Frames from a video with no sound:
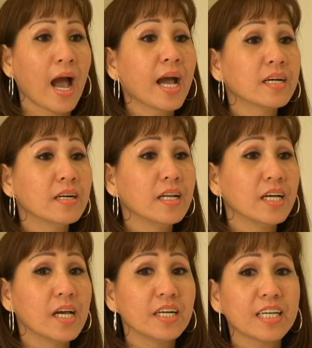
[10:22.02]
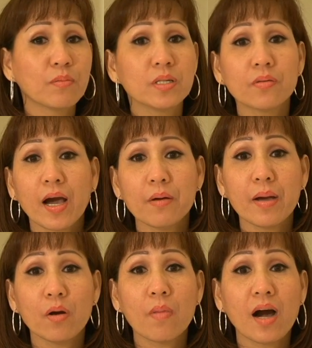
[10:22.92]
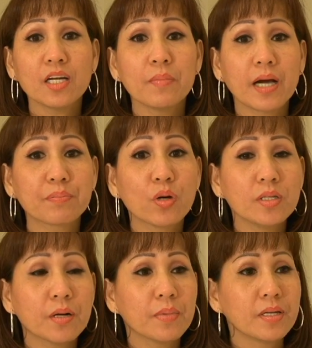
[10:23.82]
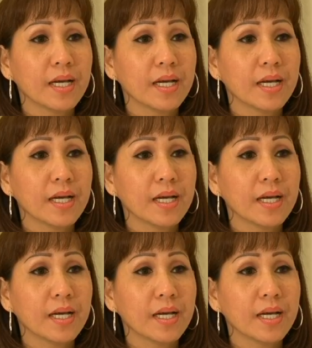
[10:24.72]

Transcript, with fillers: Hai người là vợ chồng chứ đâu phải mèo mở đâu mà gặp tôi giật mình